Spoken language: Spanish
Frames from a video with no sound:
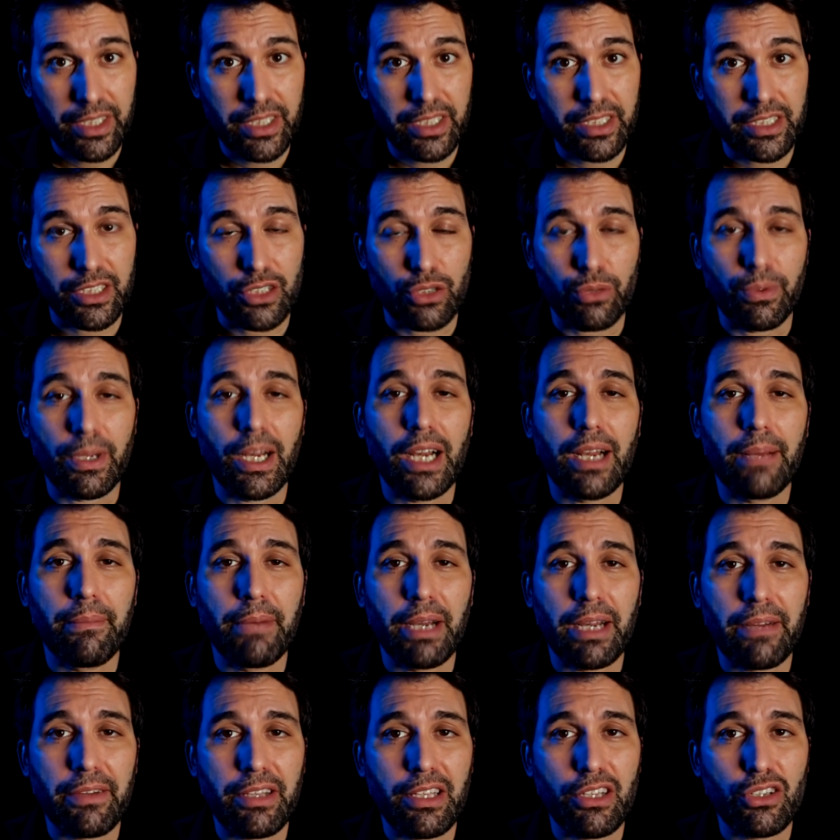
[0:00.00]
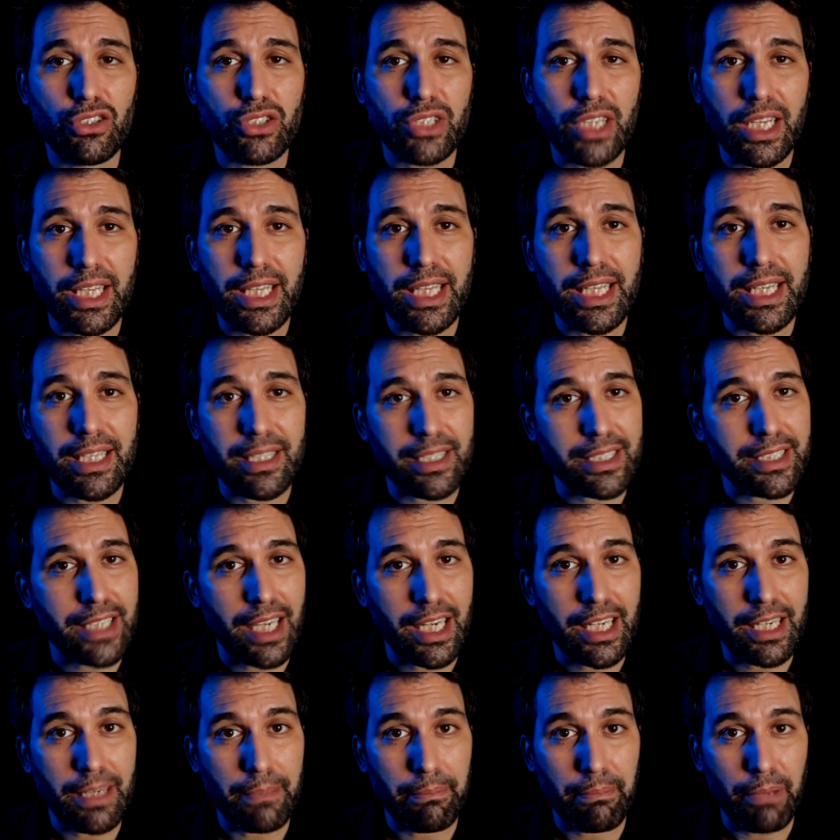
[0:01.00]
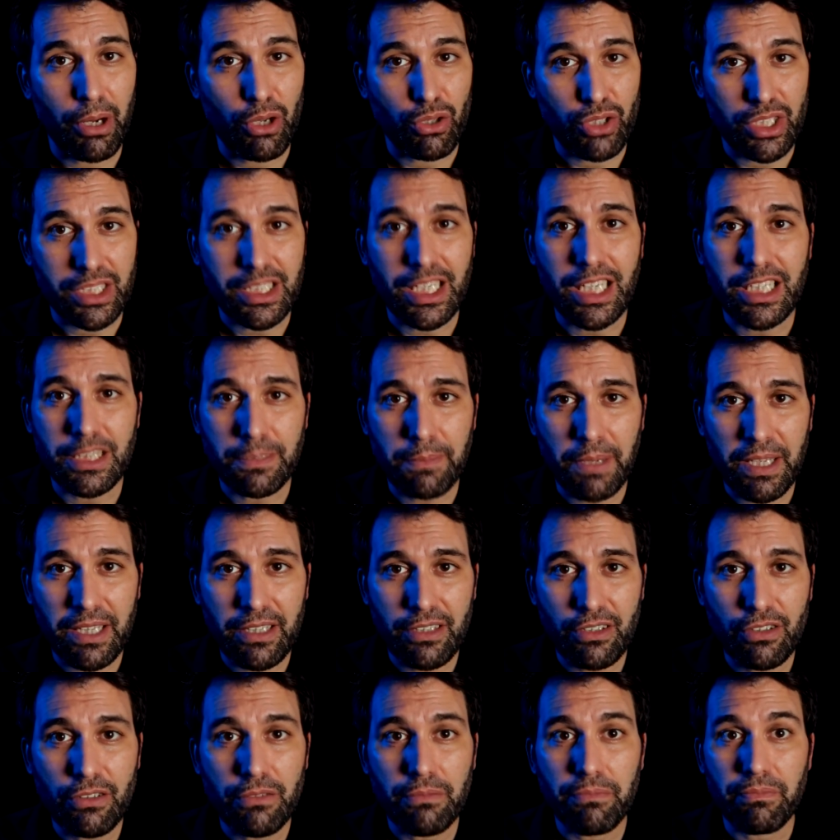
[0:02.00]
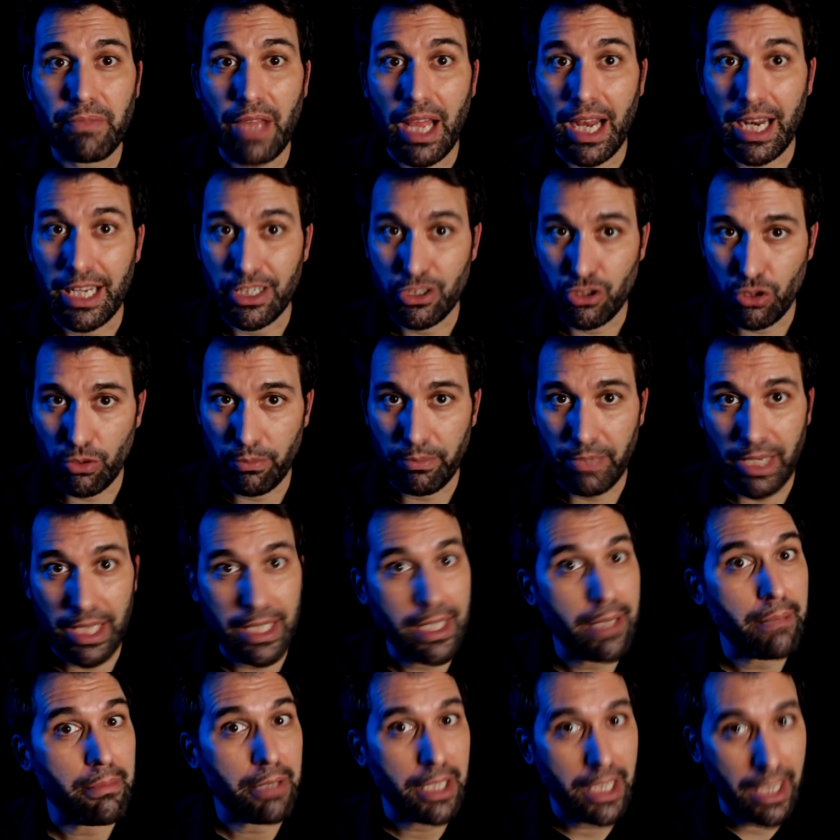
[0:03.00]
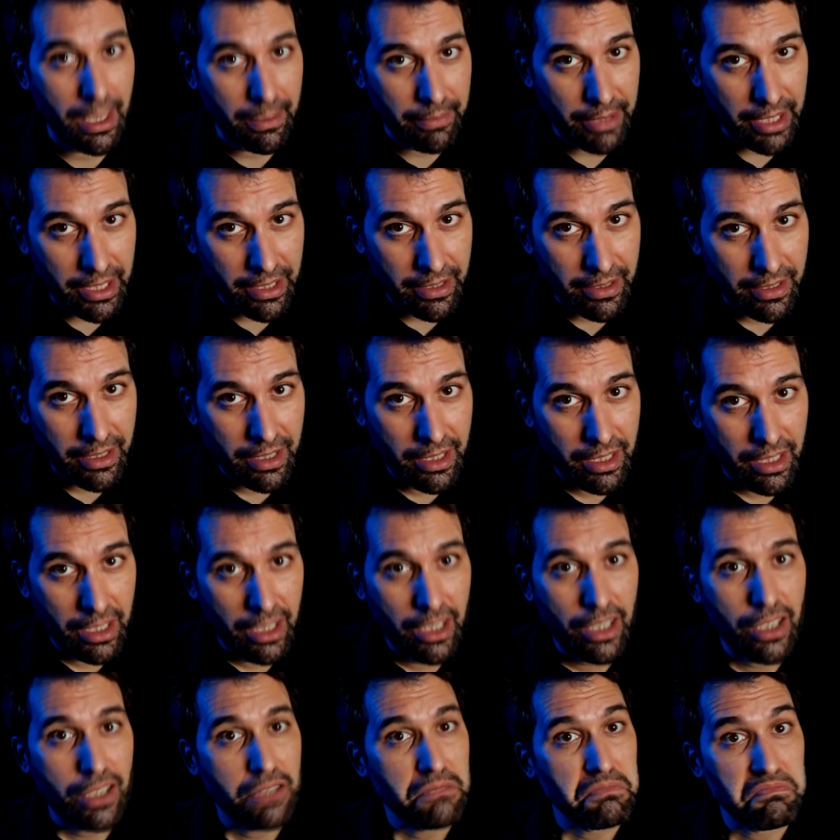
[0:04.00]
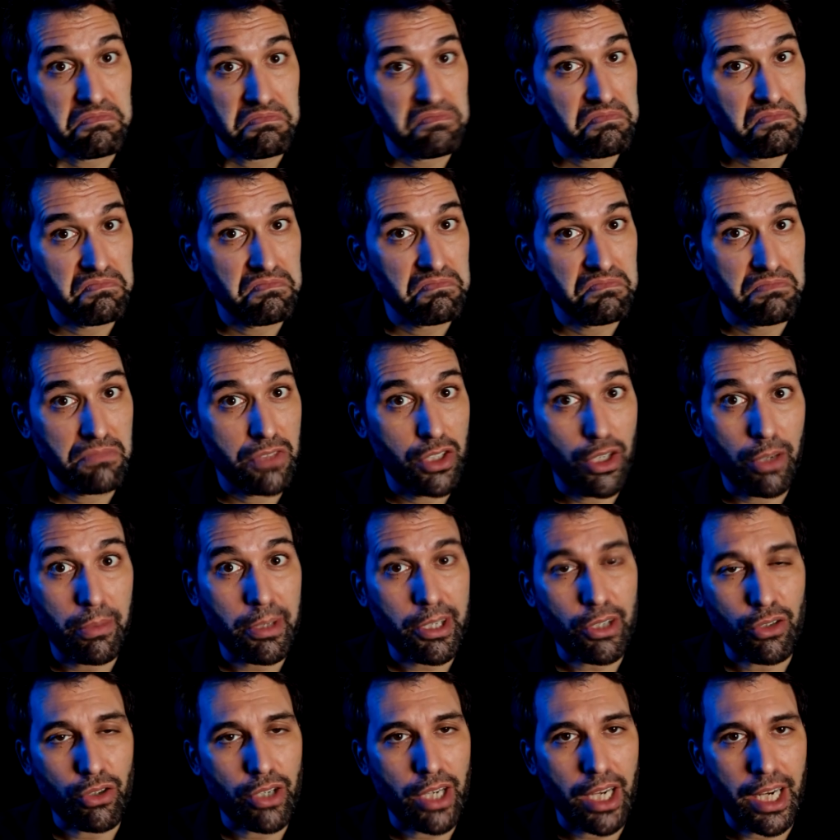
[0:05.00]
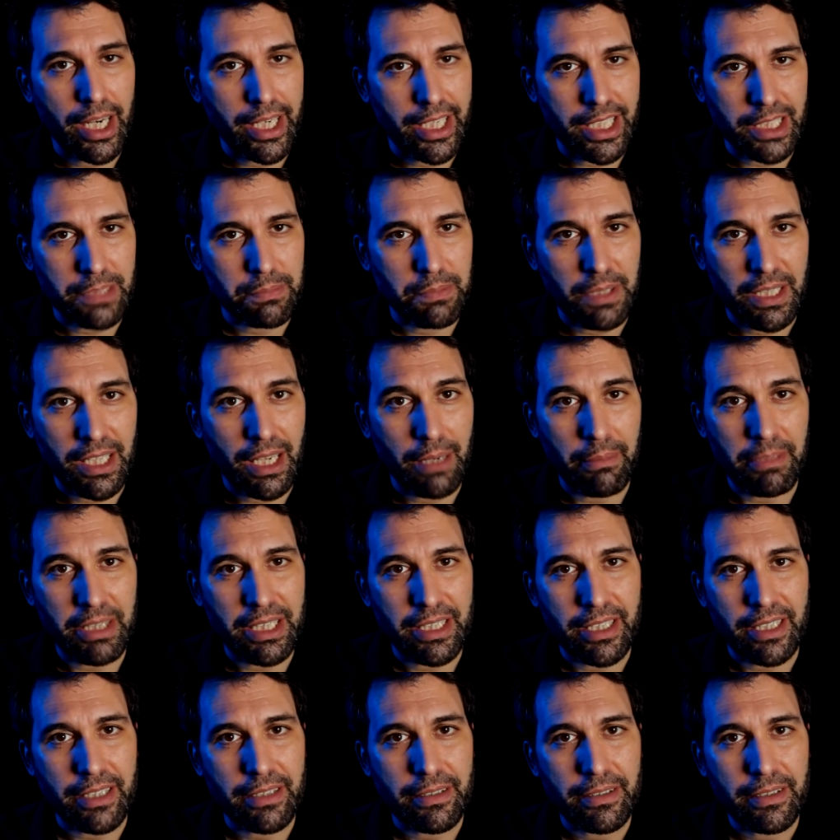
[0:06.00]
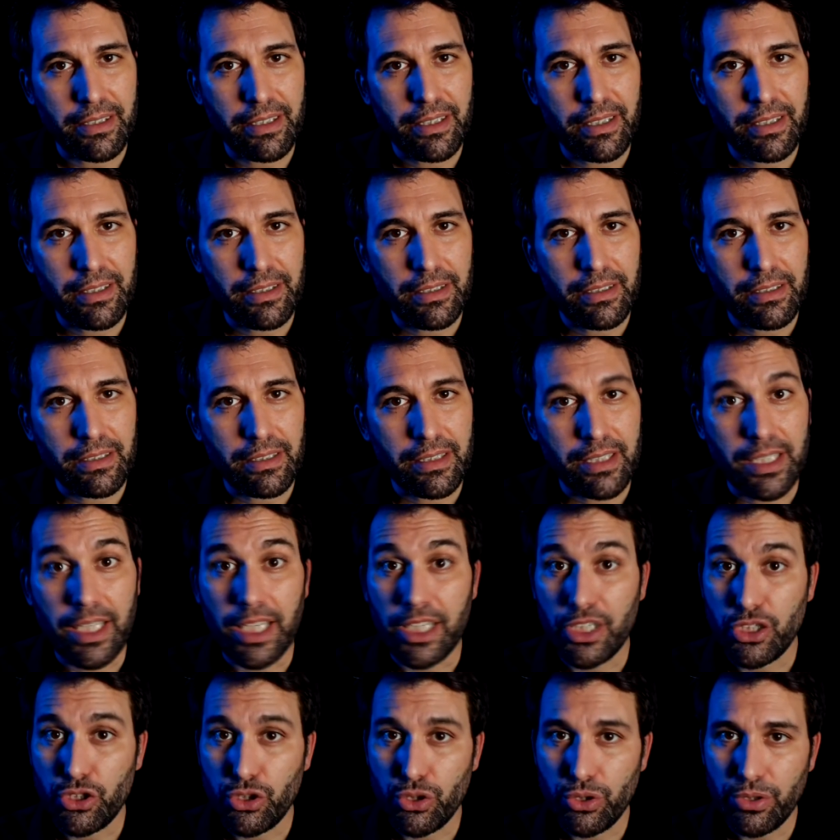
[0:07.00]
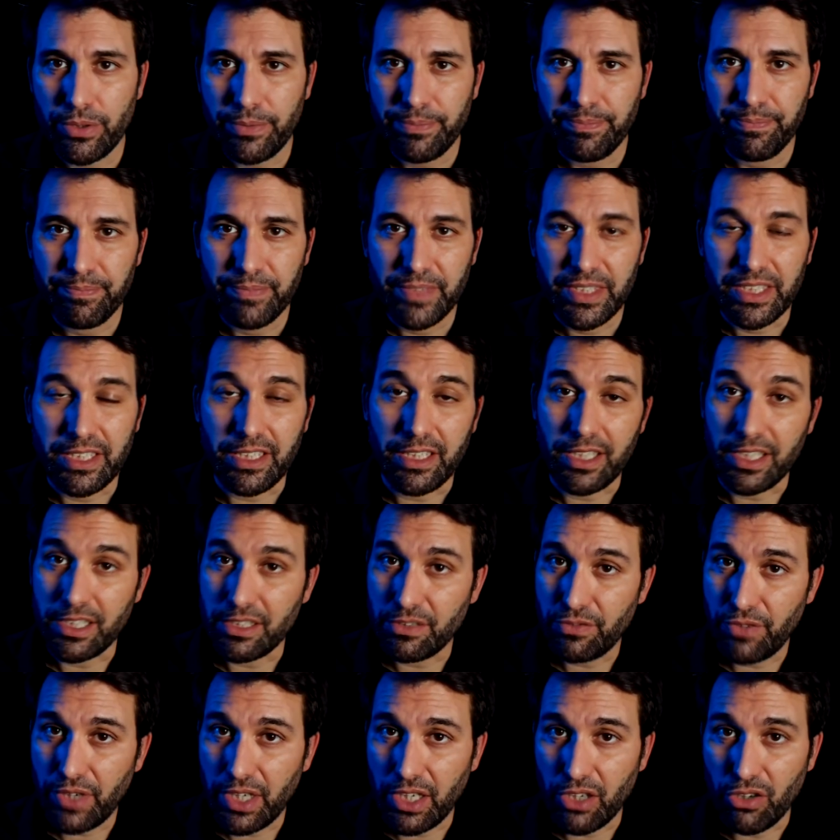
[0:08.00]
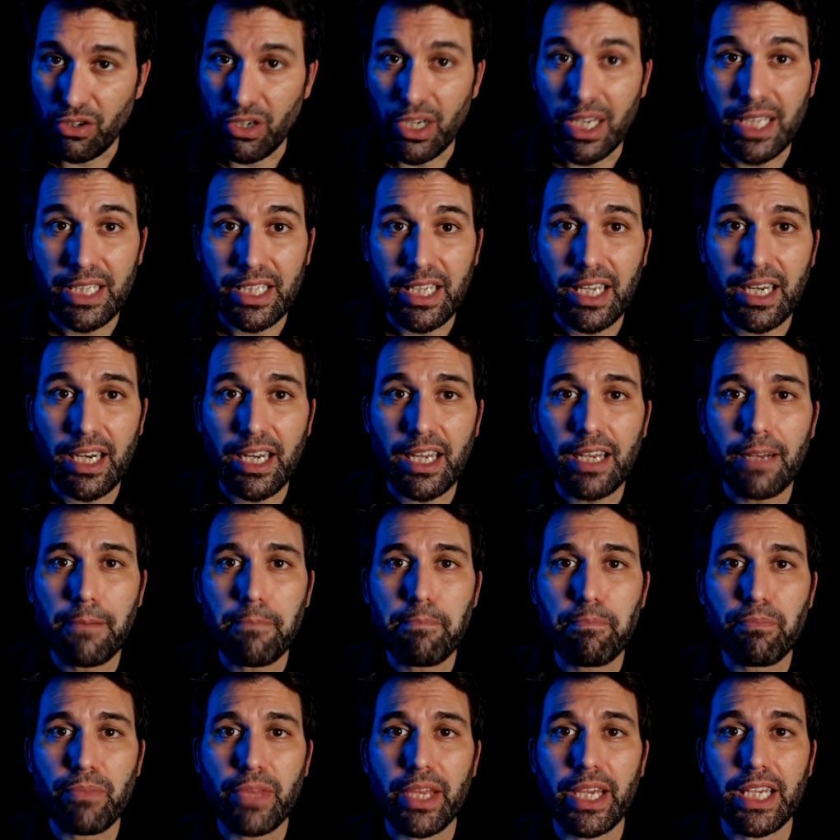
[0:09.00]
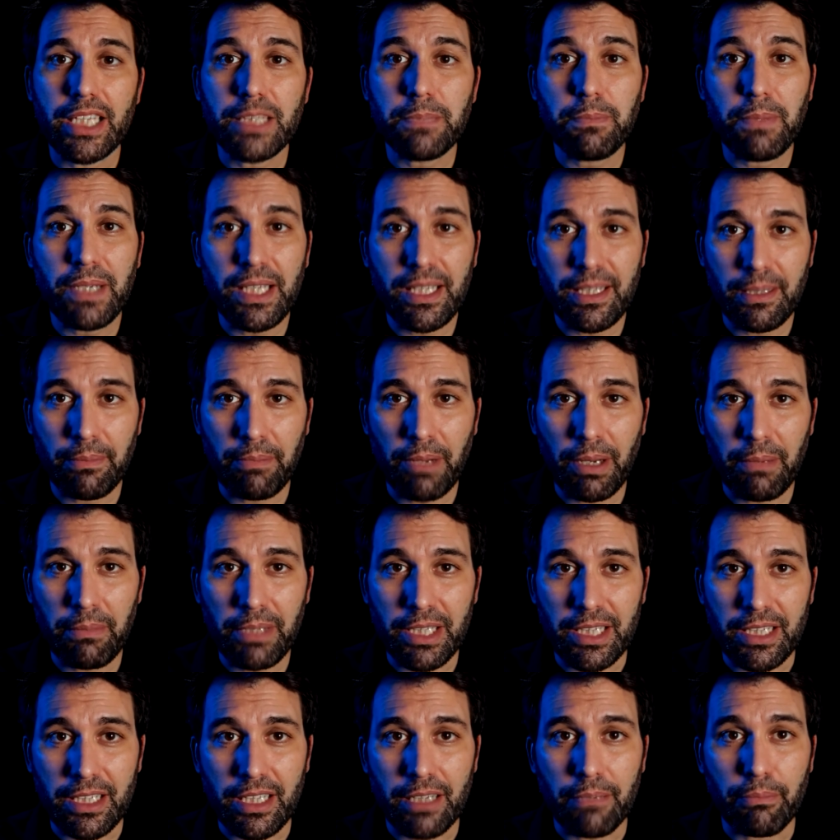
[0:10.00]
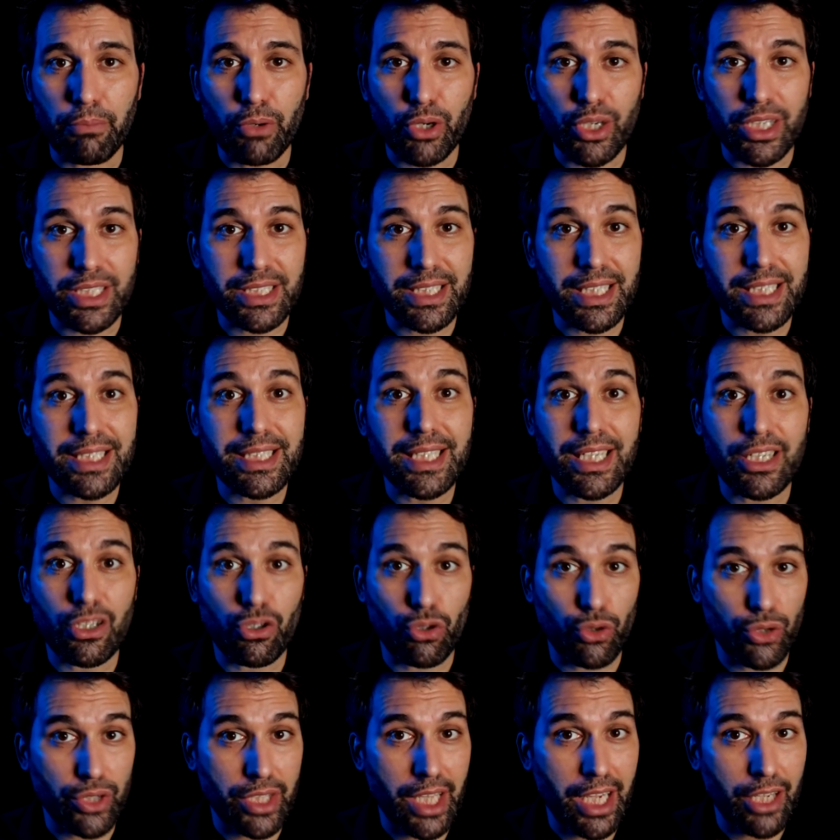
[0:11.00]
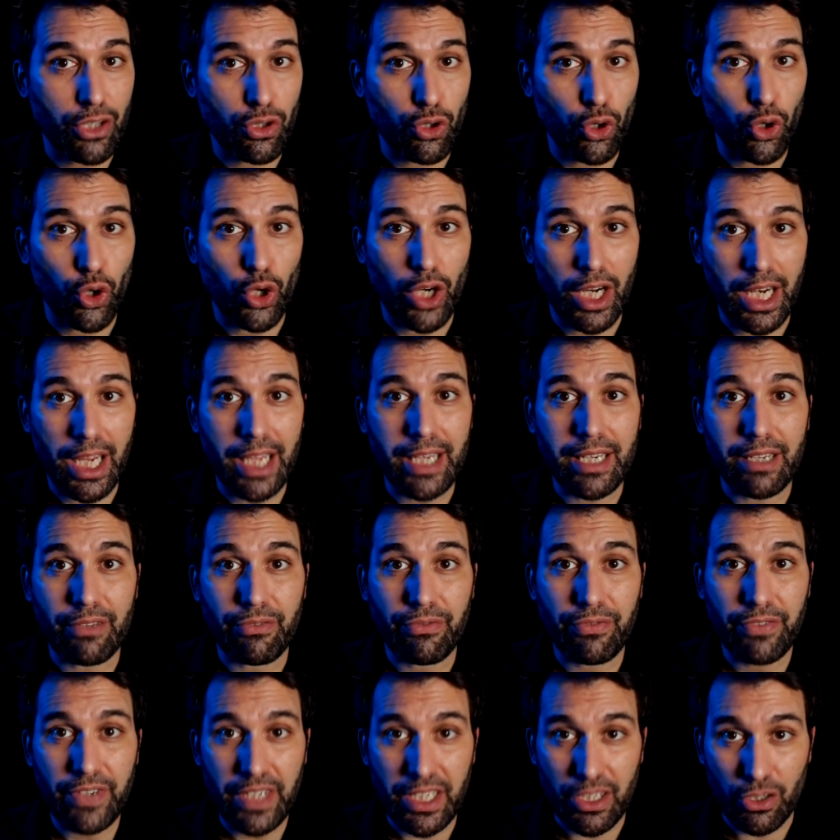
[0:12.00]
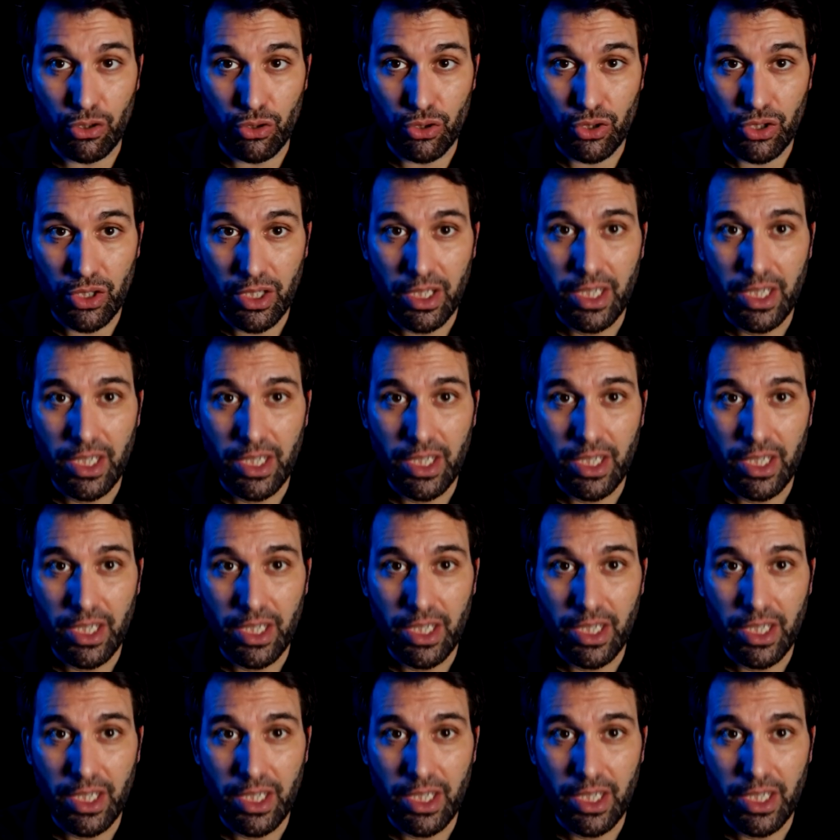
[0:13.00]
Si tuviera la maravillosa idea de salir en pelotas al espacio, a la sombra de mi nave, no me congelaría especialmente. De hecho, si tienes frío en la Tierra, es principalmente porque estás en contacto con el aire frío